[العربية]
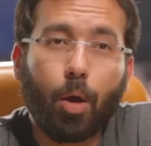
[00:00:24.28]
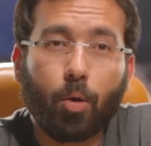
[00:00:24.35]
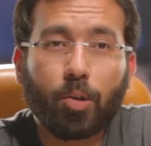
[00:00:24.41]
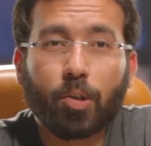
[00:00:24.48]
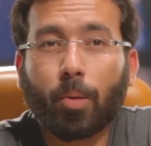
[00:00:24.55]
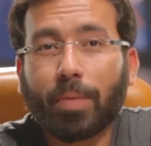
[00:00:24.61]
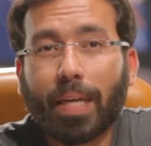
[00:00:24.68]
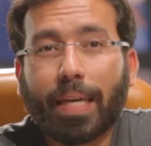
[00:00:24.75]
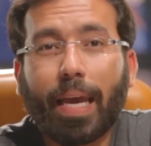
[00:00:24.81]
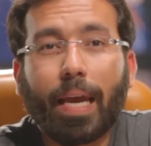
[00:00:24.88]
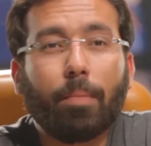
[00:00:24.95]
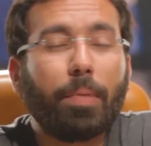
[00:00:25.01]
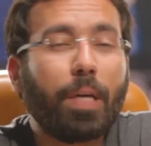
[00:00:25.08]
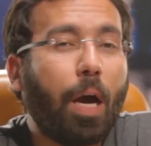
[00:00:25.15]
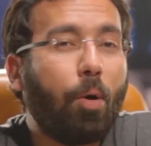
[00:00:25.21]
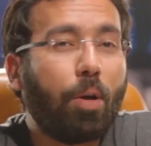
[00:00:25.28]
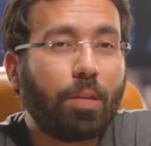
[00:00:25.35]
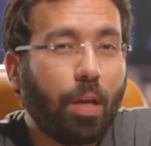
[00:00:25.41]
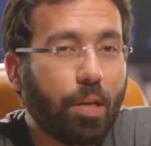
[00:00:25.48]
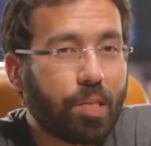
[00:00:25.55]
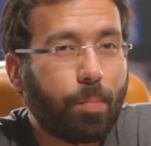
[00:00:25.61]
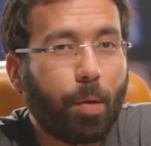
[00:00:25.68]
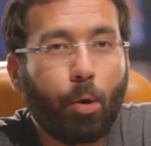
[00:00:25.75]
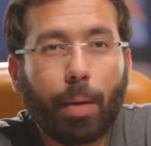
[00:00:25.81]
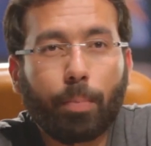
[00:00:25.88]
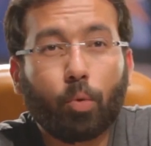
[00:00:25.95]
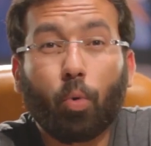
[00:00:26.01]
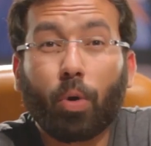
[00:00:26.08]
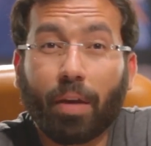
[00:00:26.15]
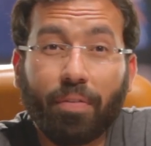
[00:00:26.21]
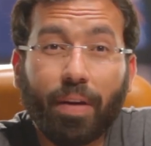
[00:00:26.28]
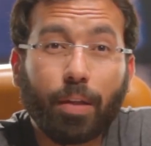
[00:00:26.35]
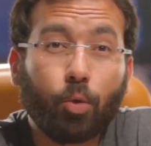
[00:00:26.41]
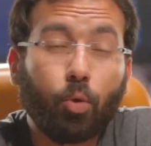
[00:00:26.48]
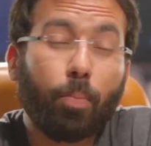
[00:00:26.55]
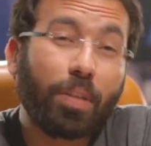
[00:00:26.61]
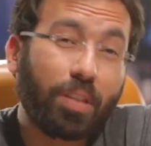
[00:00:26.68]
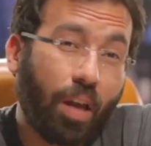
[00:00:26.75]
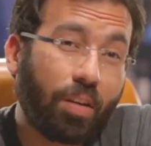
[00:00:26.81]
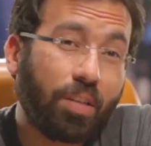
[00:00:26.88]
رستم ده كائن بيعوض نقص موهبته وكفاءته بتاع